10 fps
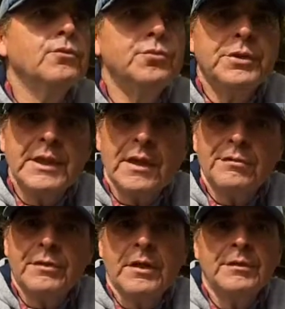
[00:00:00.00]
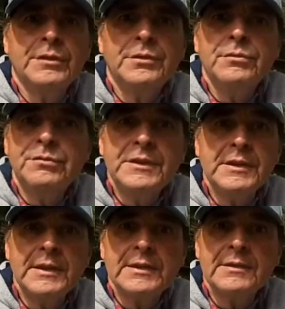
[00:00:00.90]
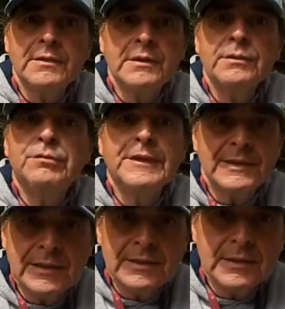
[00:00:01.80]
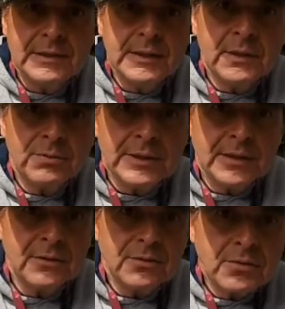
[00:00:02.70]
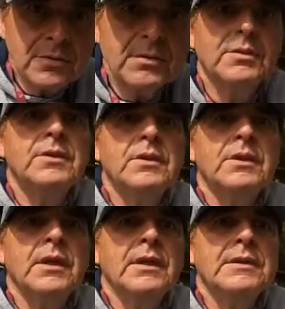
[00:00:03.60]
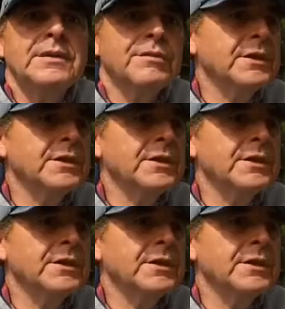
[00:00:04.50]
Tu carves avec une vitesse et une facilité déconcertante Hein, c'est